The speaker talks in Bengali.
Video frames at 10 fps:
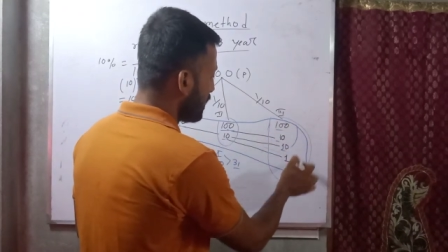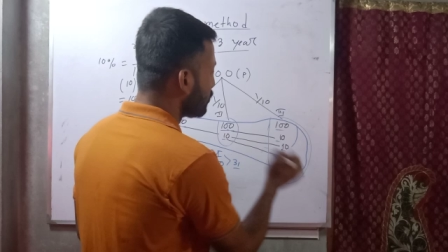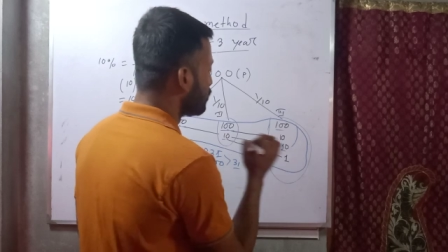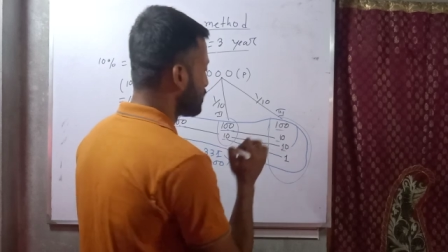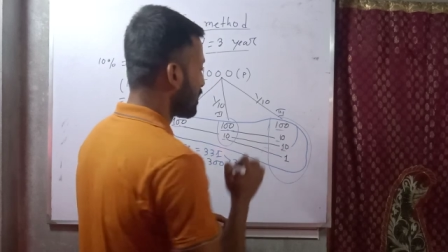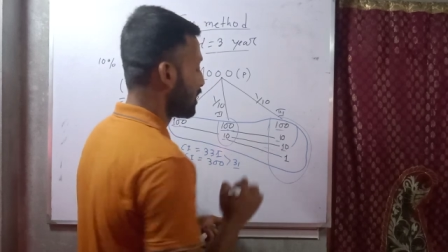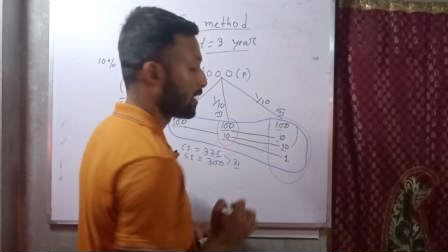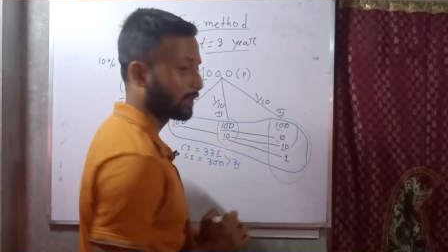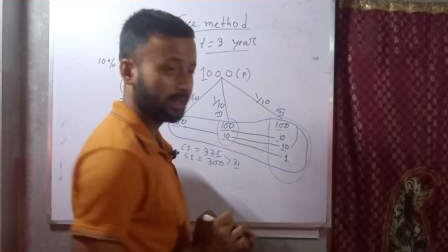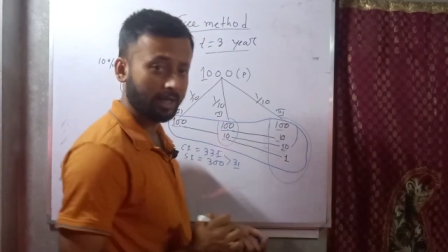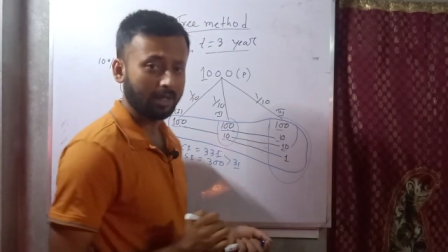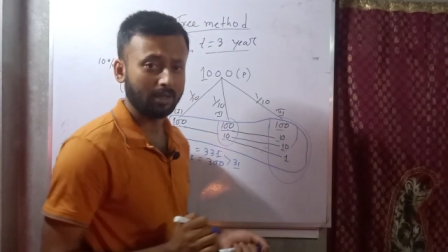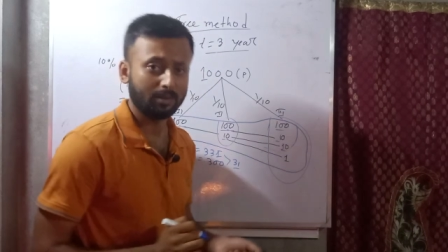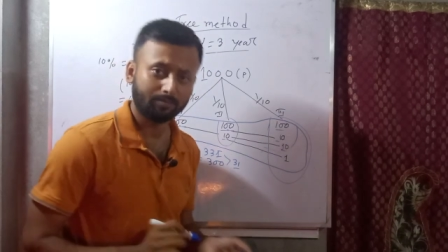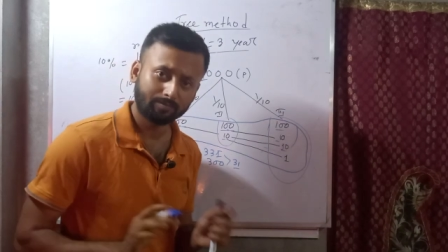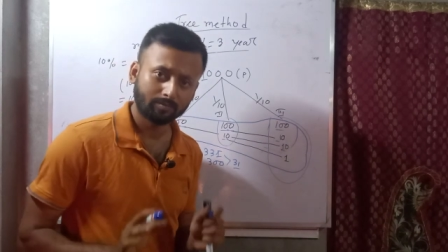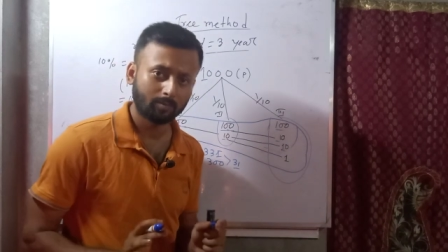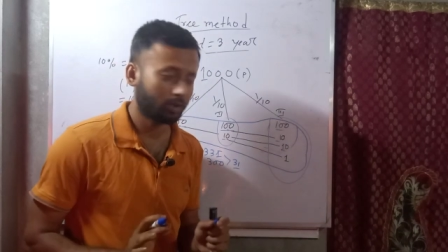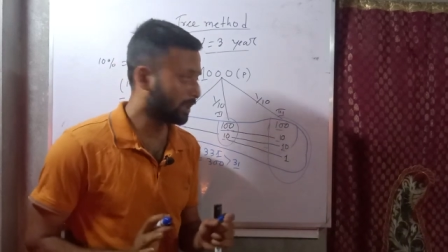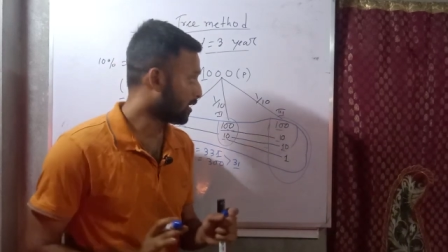একুশ টাকা ক্লিয়ার
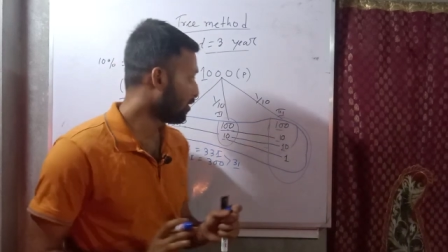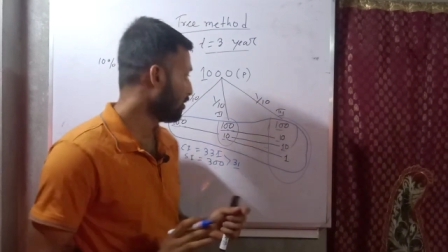বোঝা গেল